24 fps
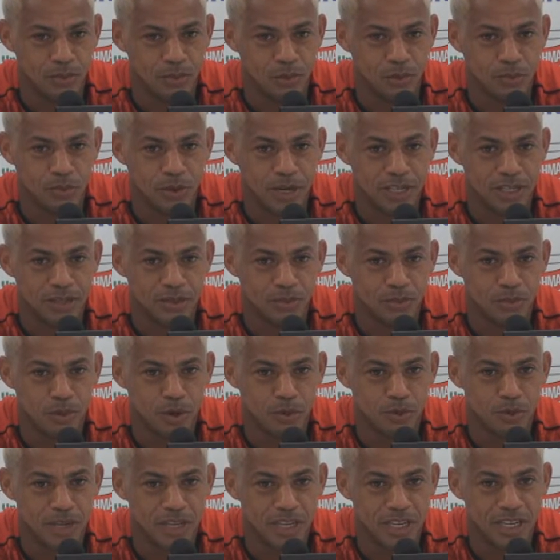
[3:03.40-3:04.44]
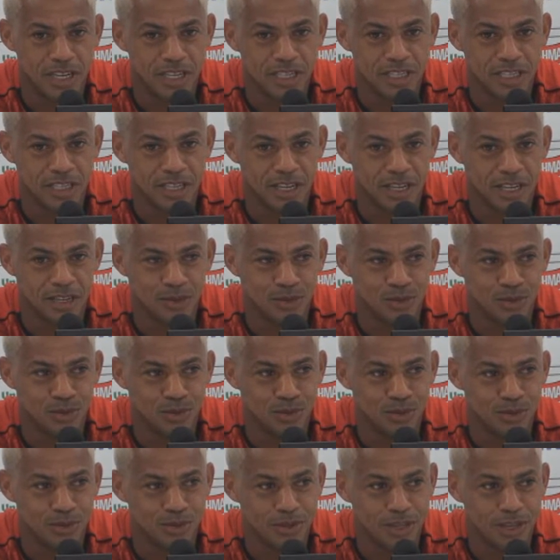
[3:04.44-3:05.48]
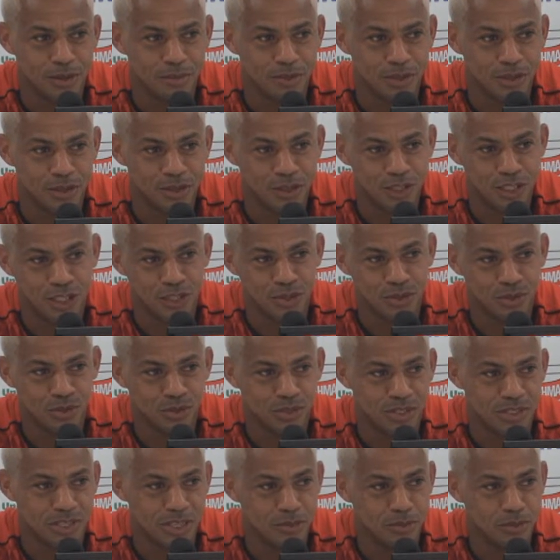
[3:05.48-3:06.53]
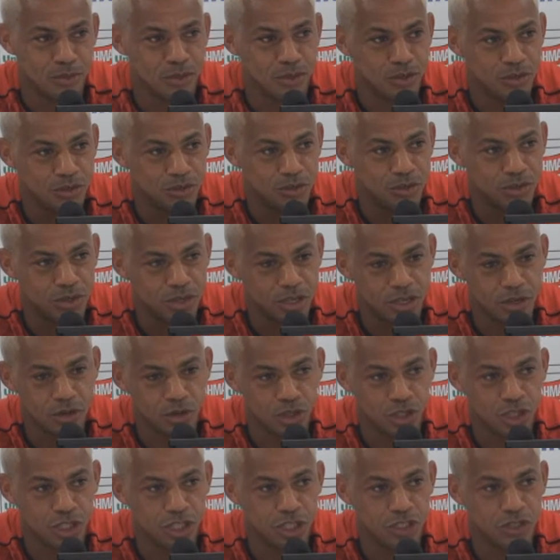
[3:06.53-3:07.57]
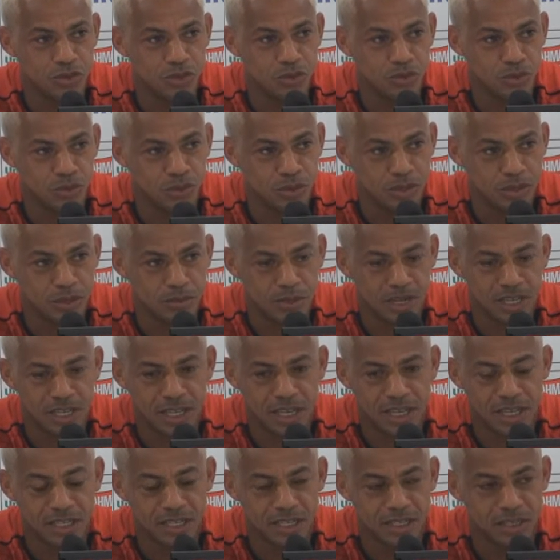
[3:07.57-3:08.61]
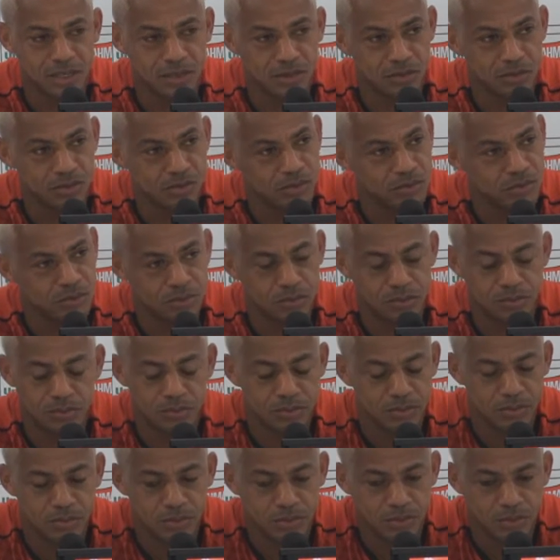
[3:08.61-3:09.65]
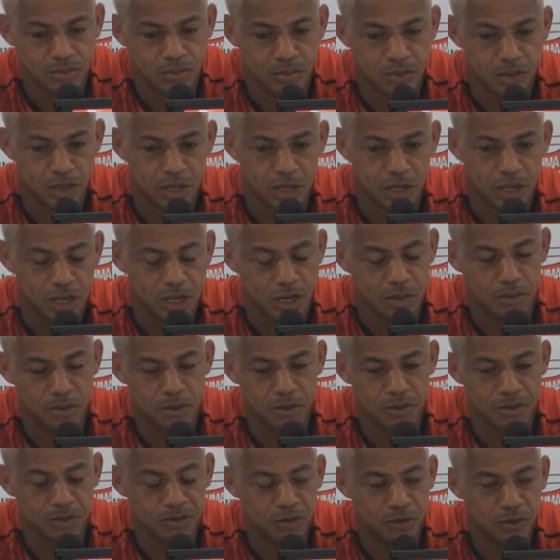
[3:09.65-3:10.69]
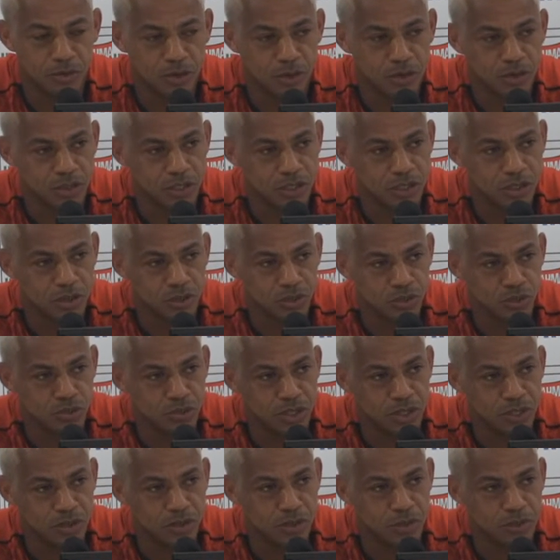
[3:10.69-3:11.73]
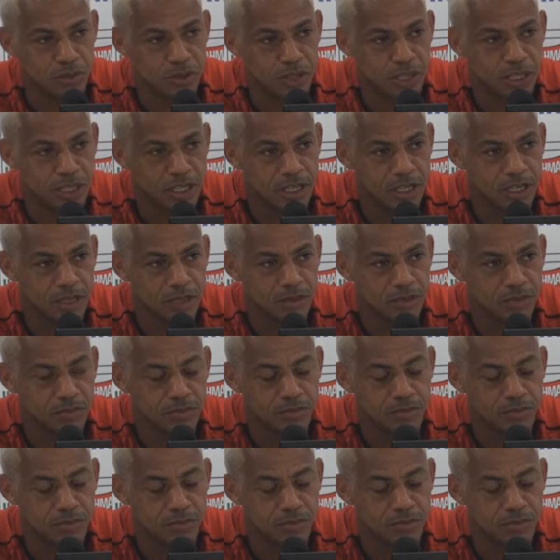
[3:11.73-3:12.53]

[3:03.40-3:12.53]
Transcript: por parte do palmeirense lá do Gabriel Jesus, né? Muitos elogios, muita badalação. A mesma forma aconteceu comigo também, né?